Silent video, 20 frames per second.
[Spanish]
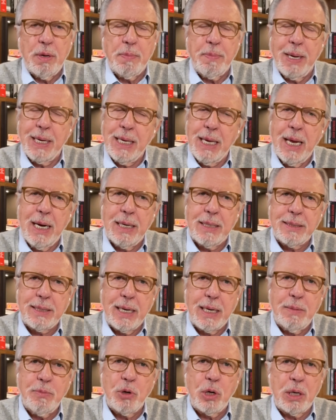Mañana
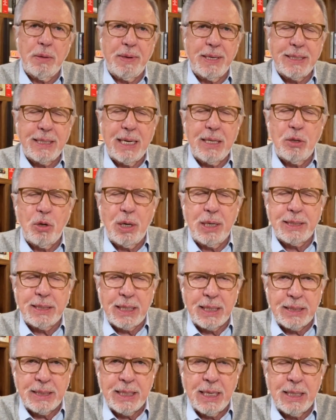estaremos rebasando las
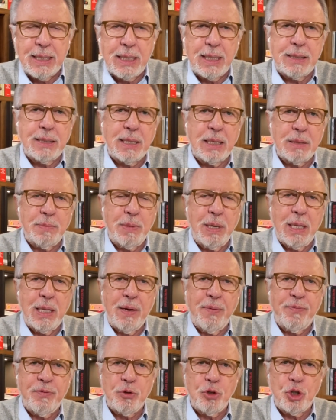310.000
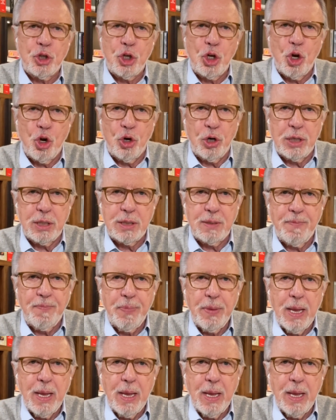defunciones.